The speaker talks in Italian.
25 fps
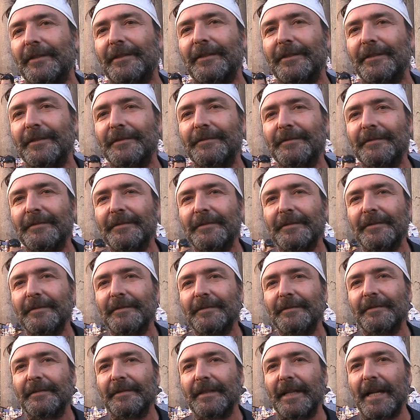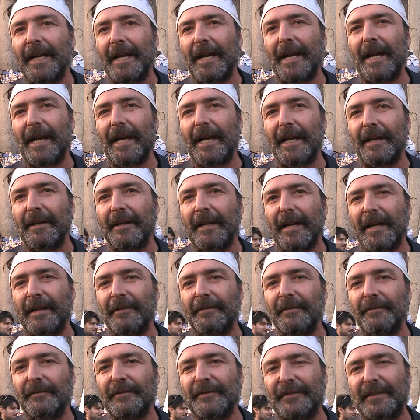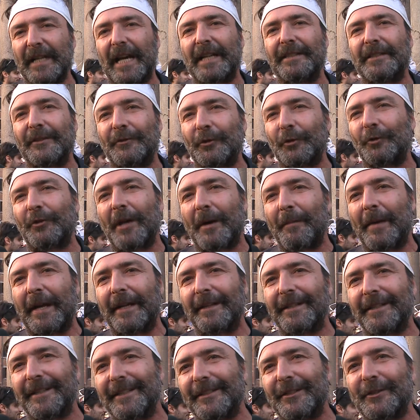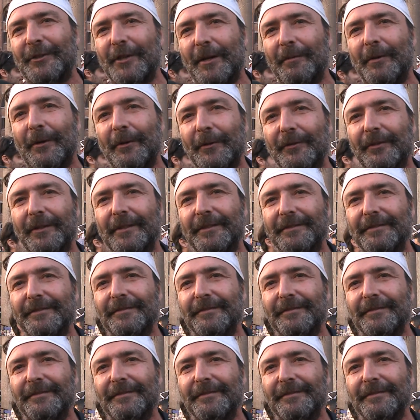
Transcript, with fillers: Eh, eh sa di Sud America, diciamo così